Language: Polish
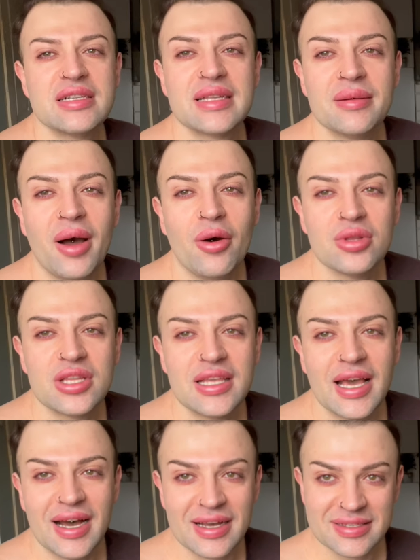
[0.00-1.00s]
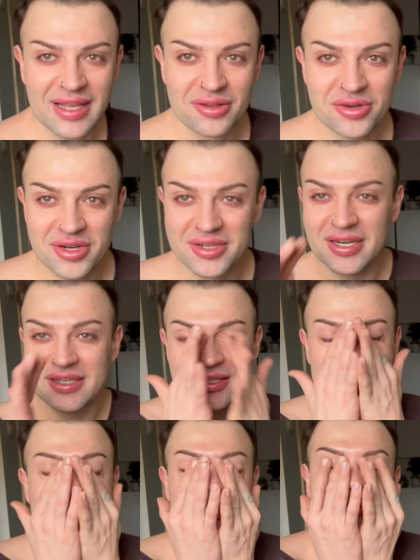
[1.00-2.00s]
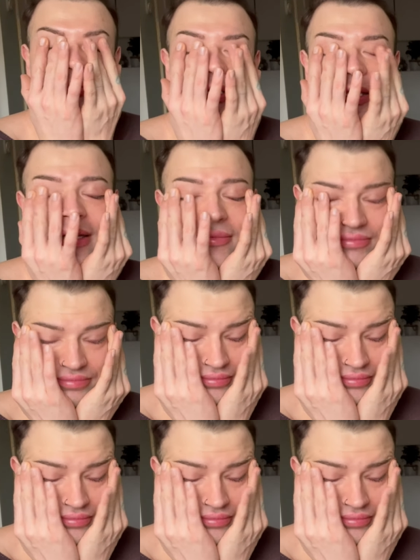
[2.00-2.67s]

za mało dnia, a za dużo rzeczy do zrobienia.